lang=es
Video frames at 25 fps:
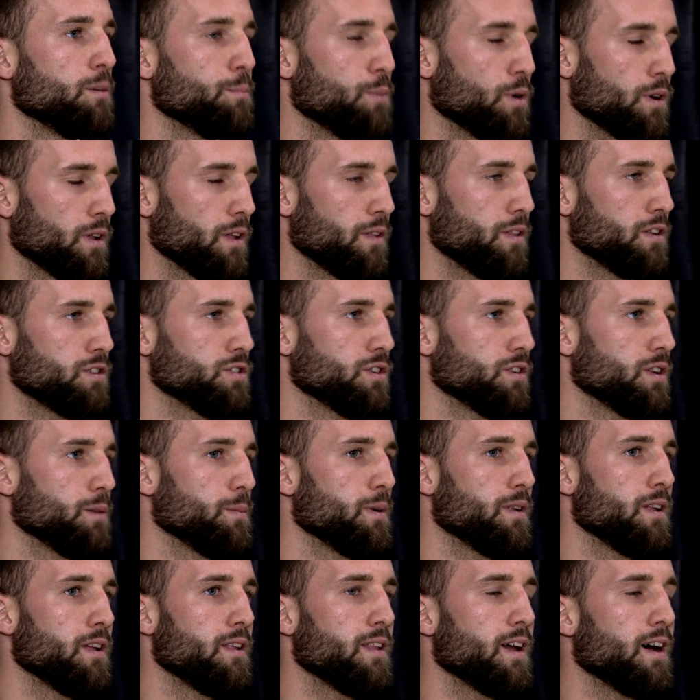por decisión
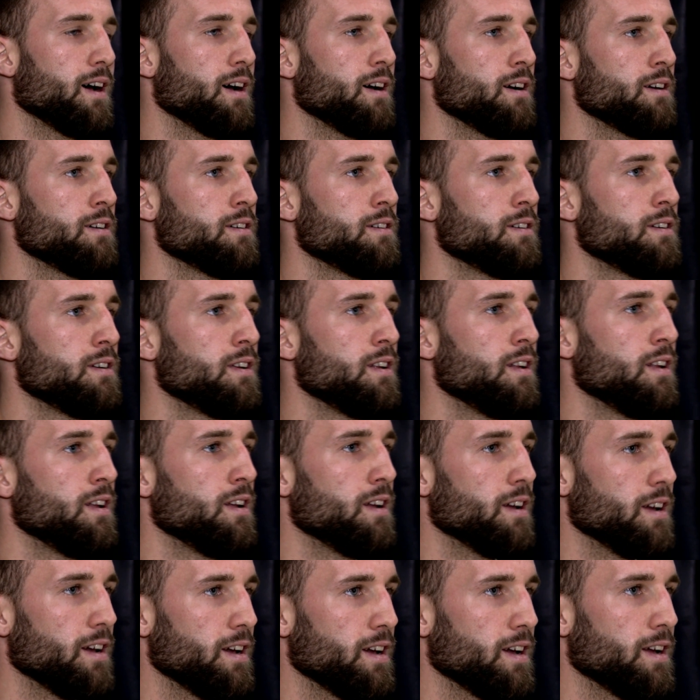dividida.
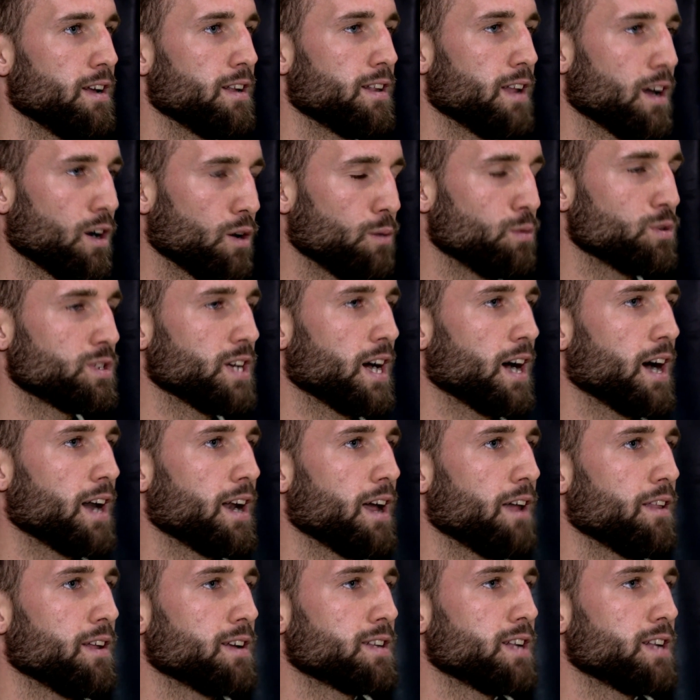Y tengo muchas ganas de